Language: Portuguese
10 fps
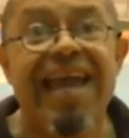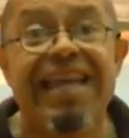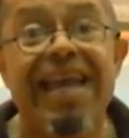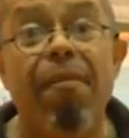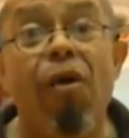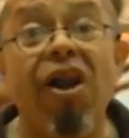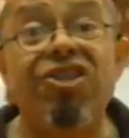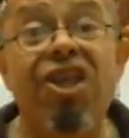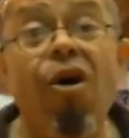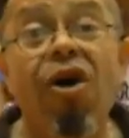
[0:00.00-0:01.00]
E a bola
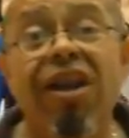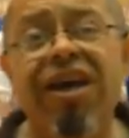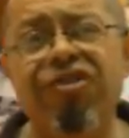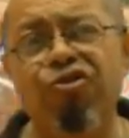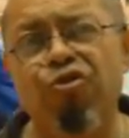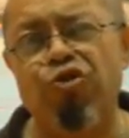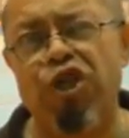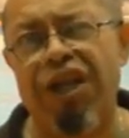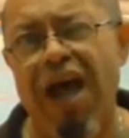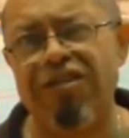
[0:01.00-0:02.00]
está rolando no
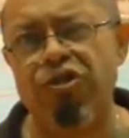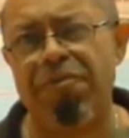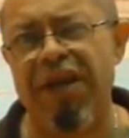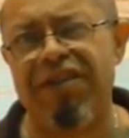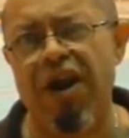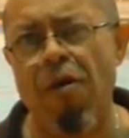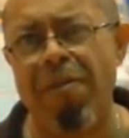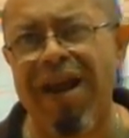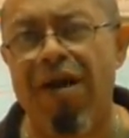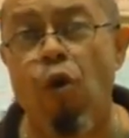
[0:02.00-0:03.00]
ginásio Pedrão
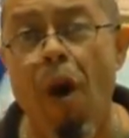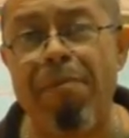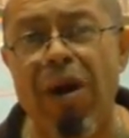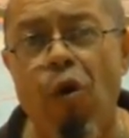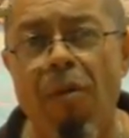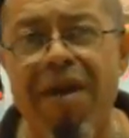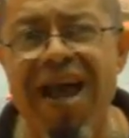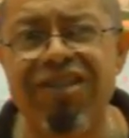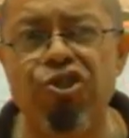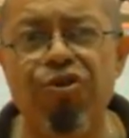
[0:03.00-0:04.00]
para a Copa
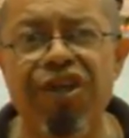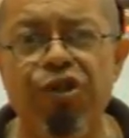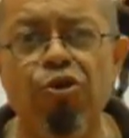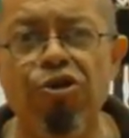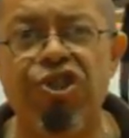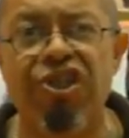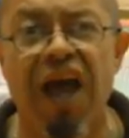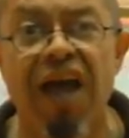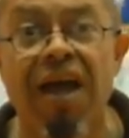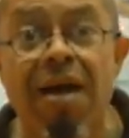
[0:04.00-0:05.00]
Comércio e Indústria.